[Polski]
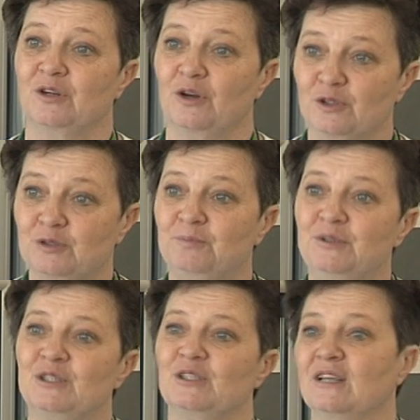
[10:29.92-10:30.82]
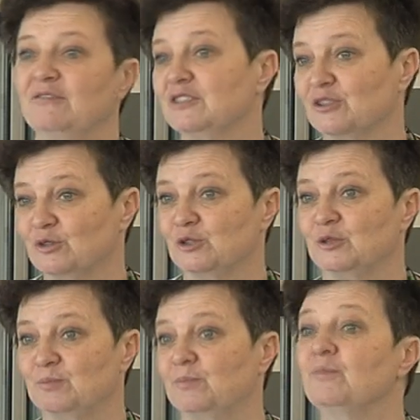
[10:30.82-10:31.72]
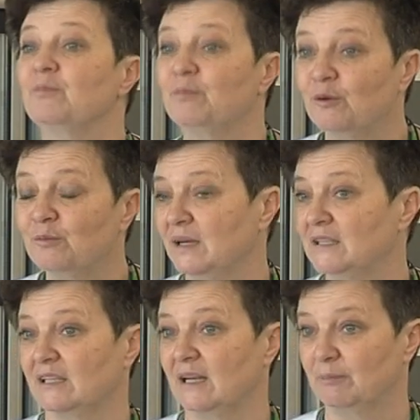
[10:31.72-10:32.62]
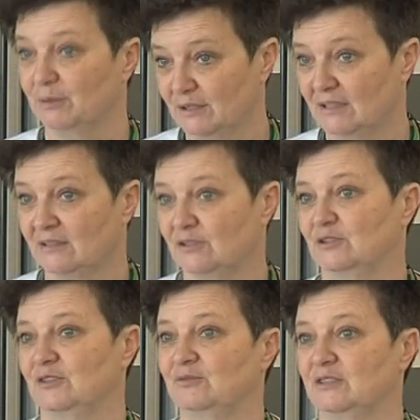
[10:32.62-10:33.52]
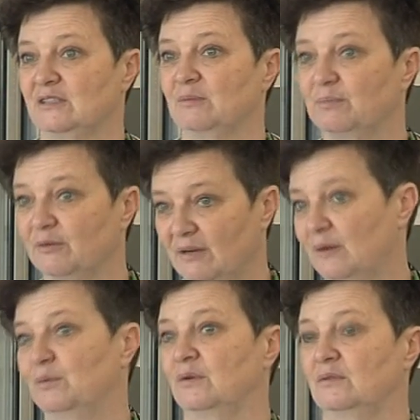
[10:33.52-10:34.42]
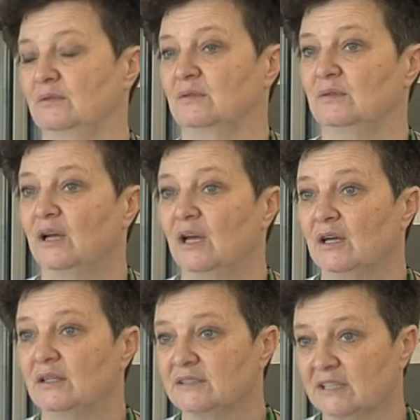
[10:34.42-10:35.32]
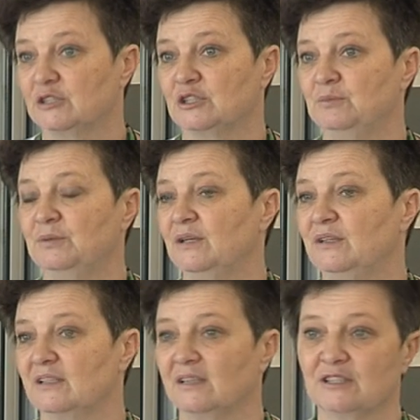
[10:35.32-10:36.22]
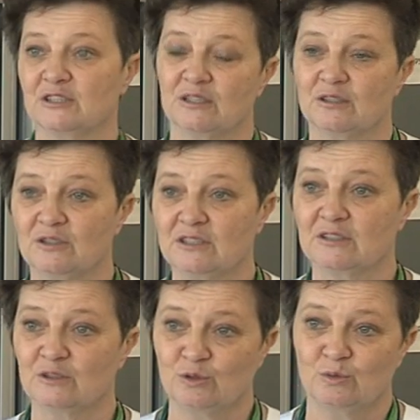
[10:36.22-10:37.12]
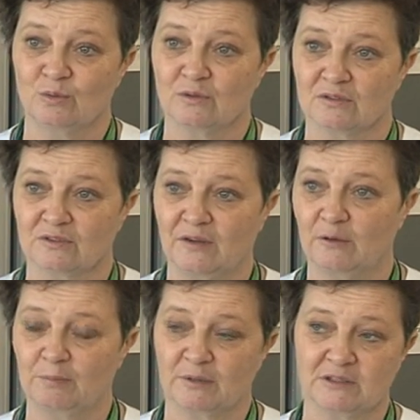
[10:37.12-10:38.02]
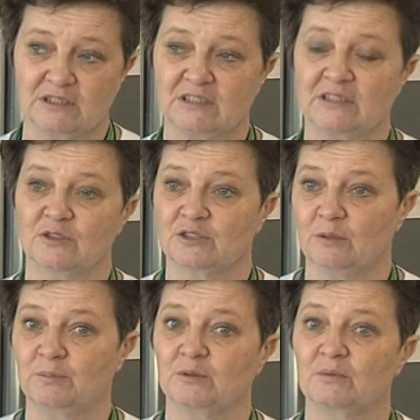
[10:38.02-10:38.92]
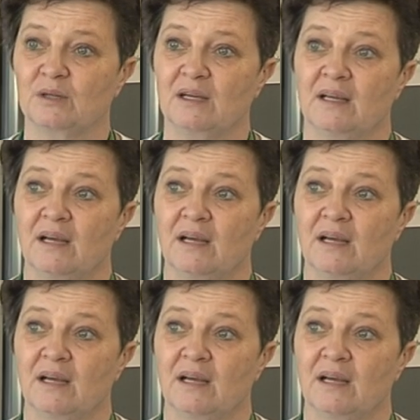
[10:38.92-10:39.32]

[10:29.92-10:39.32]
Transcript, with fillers: odbity na wysokość pół metra ponad to, co występowało zagrzybienie. Także to jest dość długotrwały proces i osoby, które